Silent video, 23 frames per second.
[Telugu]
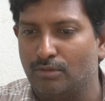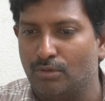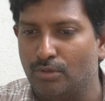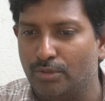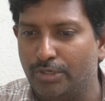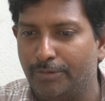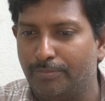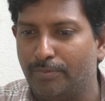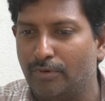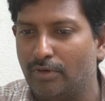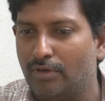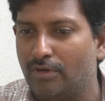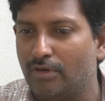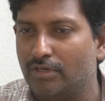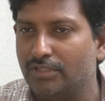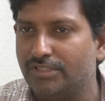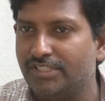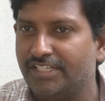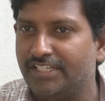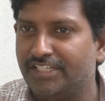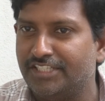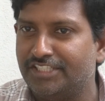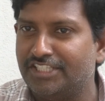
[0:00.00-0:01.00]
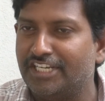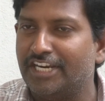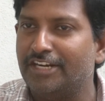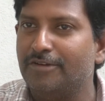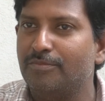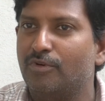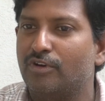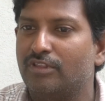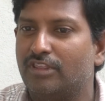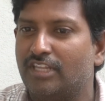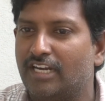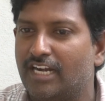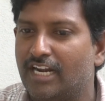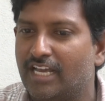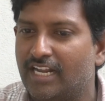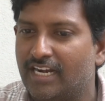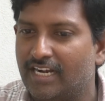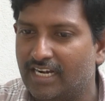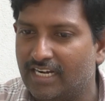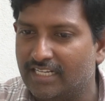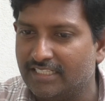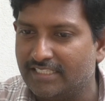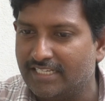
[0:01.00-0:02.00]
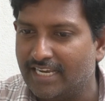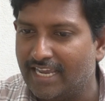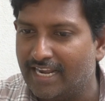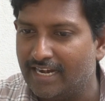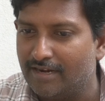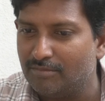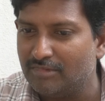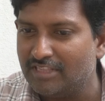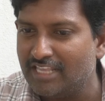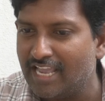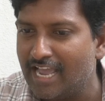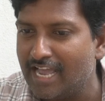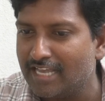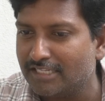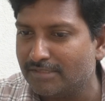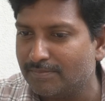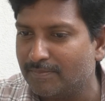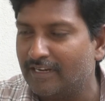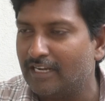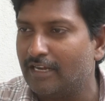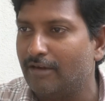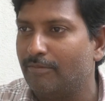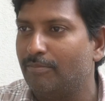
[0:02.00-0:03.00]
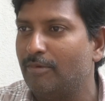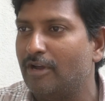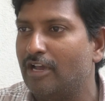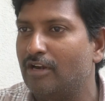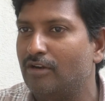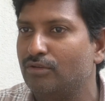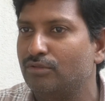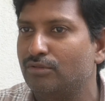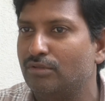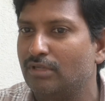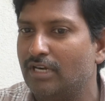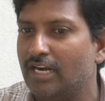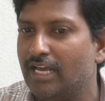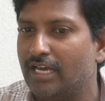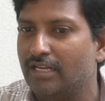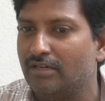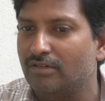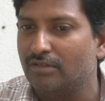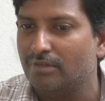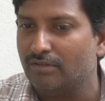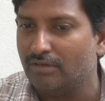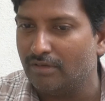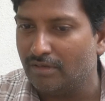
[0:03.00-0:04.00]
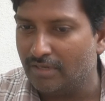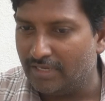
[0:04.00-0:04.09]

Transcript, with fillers: గుండెపోట్లు వచ్చి చనిపోతున్నారన్న చాలామంది హాస్పిటల్ పాలవుతున్నారు